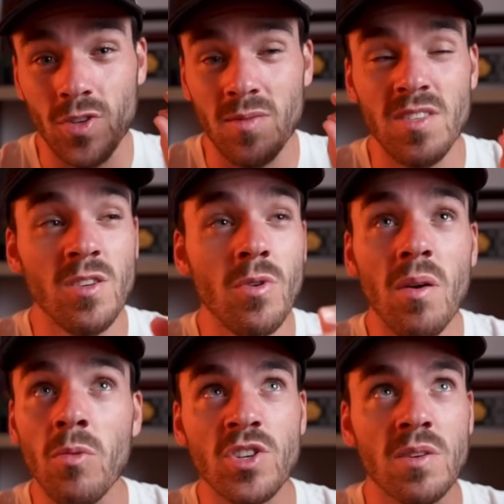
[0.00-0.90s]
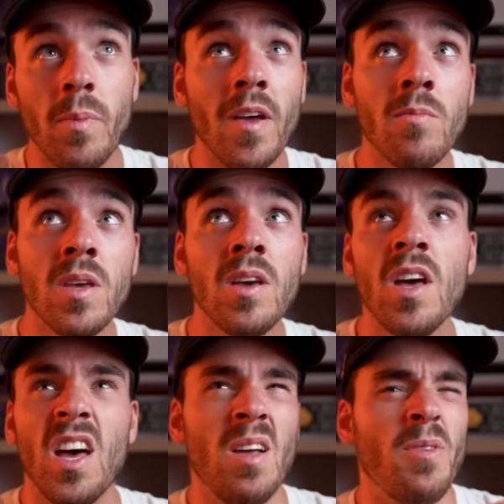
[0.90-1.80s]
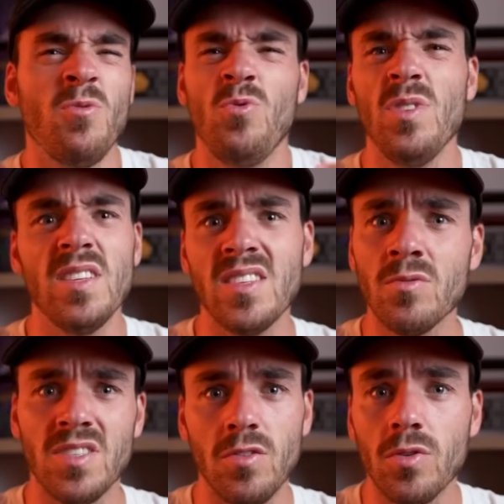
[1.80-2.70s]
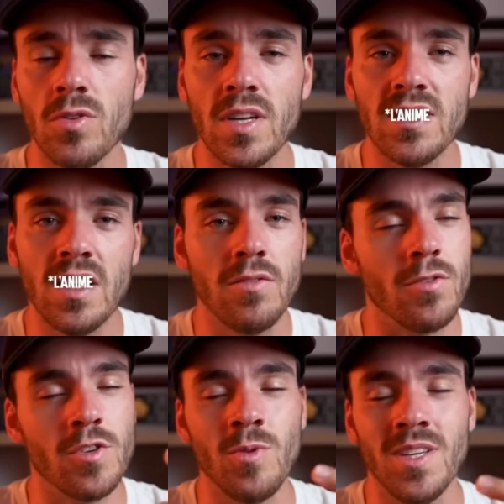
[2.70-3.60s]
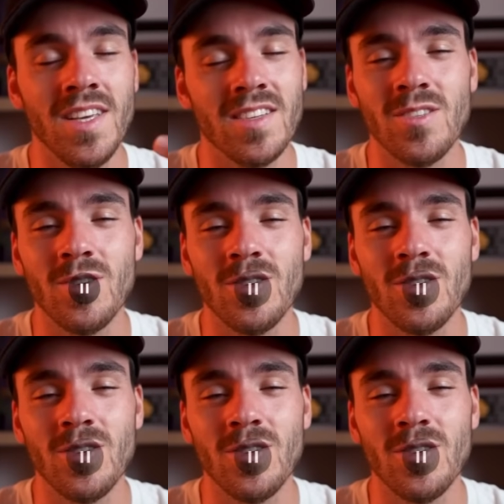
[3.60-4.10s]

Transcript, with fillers: gens qui me disaient ouais moi j'ai pas aimé, elle a pas du tout les seins aussi gros que dans la série, franchement les gars.